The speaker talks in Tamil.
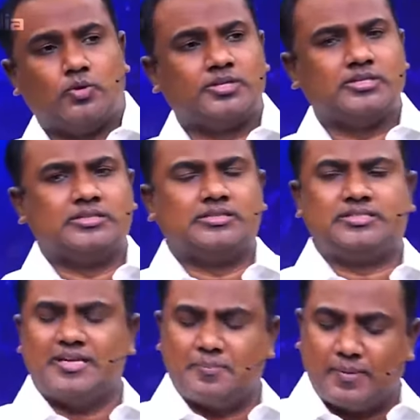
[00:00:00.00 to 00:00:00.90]
ஒரு
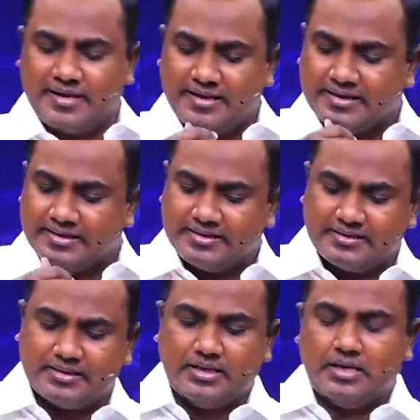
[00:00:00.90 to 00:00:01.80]
சின்ன பையன்
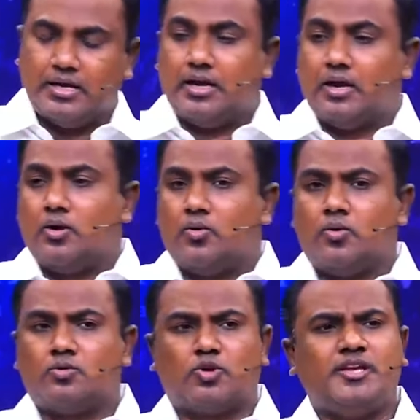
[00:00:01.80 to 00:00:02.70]

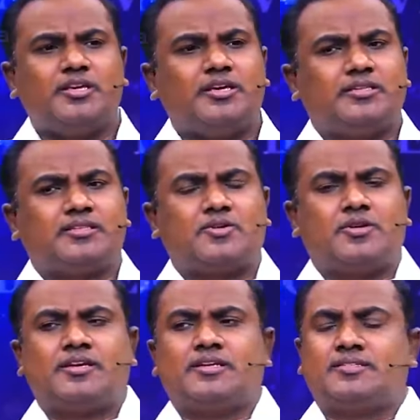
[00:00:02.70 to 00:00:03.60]
ஒரு முறை
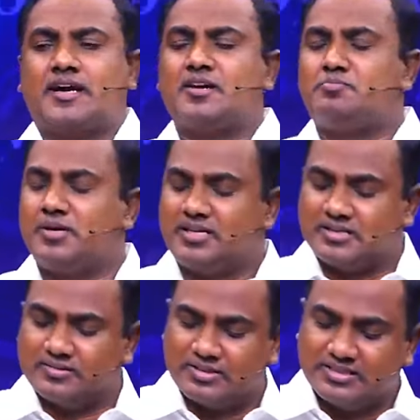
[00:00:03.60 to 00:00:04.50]
தன்னுடைய தகப்பன்
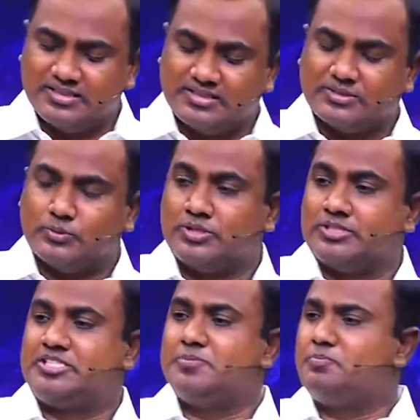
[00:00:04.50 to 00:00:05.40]
வந்து ஒரு
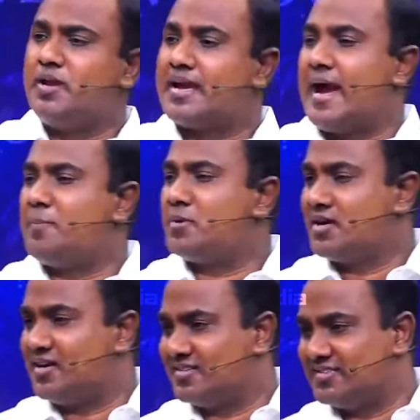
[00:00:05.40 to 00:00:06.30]
ஷிப்பில்
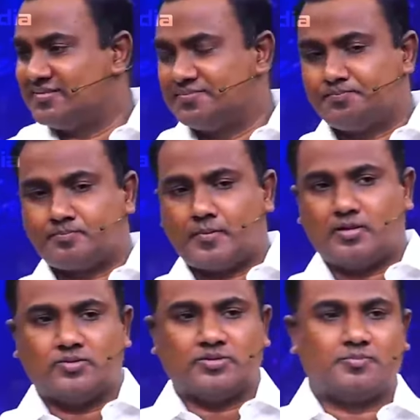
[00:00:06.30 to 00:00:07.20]
கேப்டனாக இருந்தார்
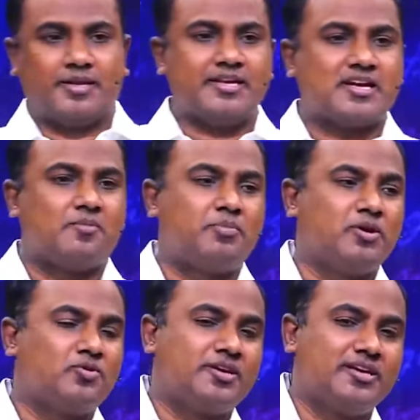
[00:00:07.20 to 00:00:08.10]
ஒரு பெரிய
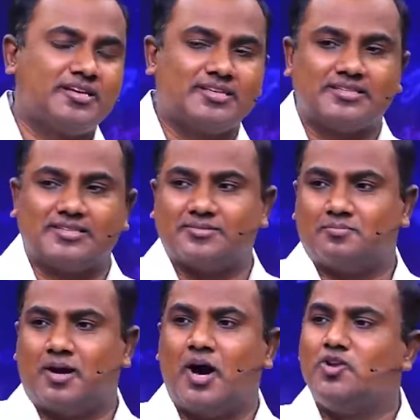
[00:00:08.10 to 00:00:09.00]
கப்பலுடைய
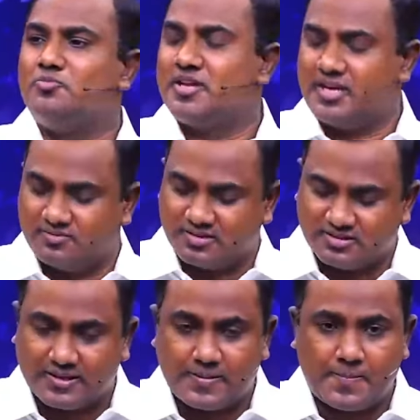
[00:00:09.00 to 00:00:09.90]
மாலுமியாய் அவர்
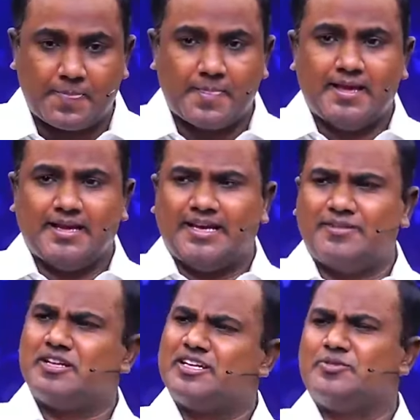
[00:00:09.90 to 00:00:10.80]
இருந்தார்
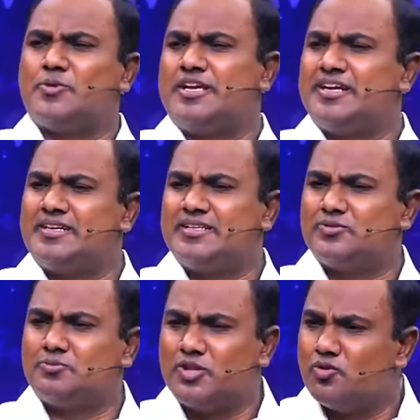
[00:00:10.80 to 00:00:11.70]
இவனுக்கு ஒரு எட்டு
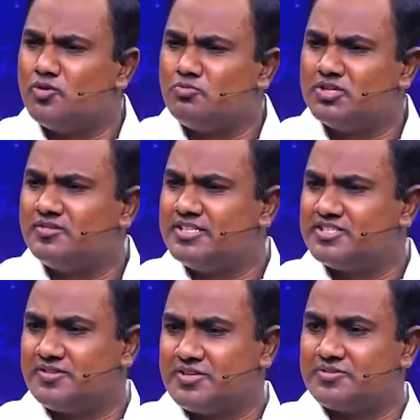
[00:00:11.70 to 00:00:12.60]
முதல் ஒன்பது
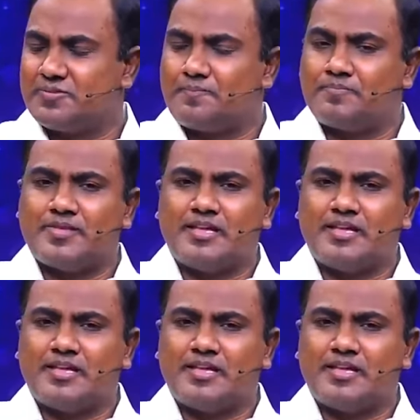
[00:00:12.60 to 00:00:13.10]
வயசு வரைக்கும்